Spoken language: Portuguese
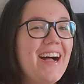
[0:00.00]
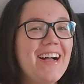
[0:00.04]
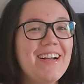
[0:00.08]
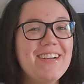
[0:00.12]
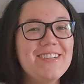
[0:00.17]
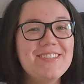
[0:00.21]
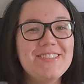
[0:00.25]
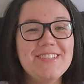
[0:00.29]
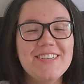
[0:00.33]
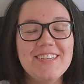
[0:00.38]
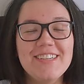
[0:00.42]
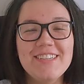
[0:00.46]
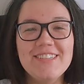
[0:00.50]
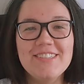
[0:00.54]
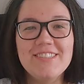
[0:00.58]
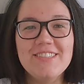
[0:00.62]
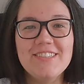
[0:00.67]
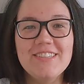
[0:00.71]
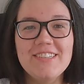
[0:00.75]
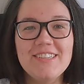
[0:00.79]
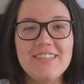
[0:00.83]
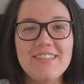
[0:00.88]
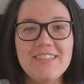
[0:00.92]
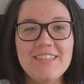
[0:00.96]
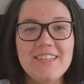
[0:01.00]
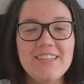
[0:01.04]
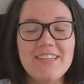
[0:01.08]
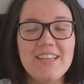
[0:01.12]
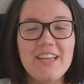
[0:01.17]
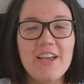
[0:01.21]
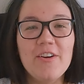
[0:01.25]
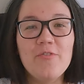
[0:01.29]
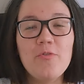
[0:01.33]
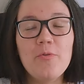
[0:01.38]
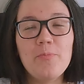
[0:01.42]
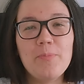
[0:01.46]
A gente...
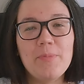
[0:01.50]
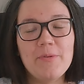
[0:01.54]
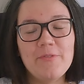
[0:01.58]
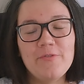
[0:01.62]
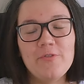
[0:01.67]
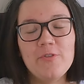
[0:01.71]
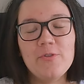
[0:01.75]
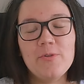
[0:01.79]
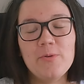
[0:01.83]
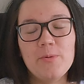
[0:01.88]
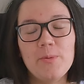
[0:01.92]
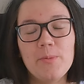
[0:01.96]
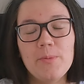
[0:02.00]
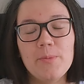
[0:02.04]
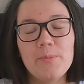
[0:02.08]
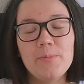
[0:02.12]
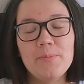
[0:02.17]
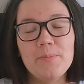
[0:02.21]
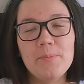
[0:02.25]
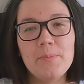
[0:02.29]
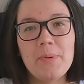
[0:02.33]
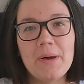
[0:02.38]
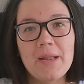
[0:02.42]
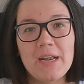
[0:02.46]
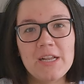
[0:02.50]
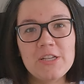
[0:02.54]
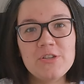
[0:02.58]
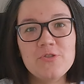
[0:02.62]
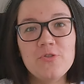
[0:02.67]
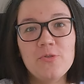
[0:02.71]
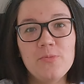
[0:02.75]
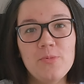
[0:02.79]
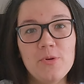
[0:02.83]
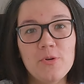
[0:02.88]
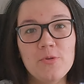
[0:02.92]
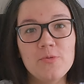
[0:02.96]
Eu vou, vou parar
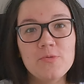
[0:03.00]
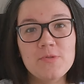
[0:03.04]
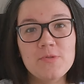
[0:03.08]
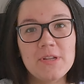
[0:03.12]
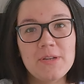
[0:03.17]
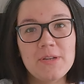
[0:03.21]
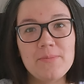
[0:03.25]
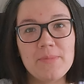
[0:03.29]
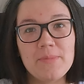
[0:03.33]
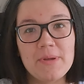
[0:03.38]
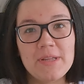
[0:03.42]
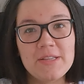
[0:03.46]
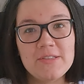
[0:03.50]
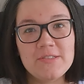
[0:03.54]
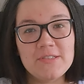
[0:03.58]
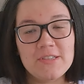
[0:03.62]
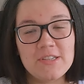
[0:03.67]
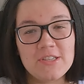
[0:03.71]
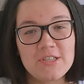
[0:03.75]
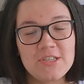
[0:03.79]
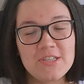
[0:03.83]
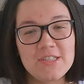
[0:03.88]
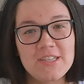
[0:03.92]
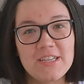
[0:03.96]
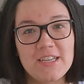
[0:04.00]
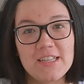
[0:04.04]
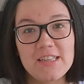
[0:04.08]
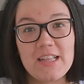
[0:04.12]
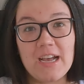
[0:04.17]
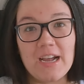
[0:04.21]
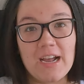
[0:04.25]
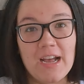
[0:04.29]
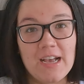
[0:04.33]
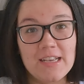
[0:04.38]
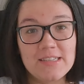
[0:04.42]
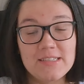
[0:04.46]
de comer alguns alimentos que dizem que
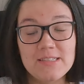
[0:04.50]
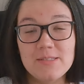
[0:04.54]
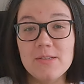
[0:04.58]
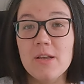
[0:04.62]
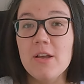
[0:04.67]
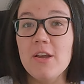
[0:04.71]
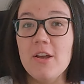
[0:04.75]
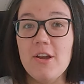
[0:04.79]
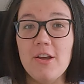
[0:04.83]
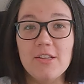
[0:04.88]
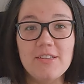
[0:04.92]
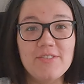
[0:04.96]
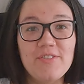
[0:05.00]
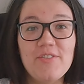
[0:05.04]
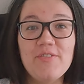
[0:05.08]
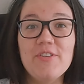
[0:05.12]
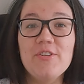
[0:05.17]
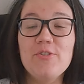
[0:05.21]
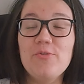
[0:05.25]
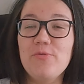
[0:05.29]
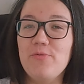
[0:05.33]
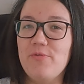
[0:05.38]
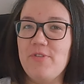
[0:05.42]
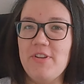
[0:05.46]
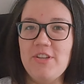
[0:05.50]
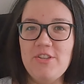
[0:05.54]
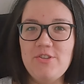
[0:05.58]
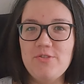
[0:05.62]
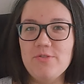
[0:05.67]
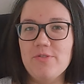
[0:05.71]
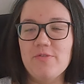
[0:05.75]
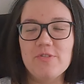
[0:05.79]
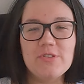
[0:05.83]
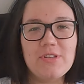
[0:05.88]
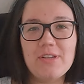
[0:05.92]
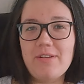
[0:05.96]
dá gases. Eu tava vendo um
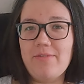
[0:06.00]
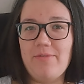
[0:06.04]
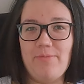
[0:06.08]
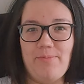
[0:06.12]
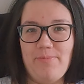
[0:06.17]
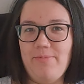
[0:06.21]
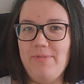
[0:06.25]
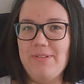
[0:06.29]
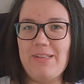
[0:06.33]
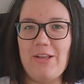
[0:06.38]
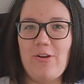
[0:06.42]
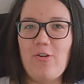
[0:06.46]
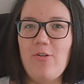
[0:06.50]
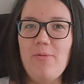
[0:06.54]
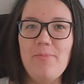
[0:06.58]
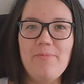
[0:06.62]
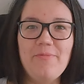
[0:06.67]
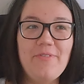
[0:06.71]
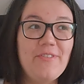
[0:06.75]
vídeo, vou ter que, vou ter que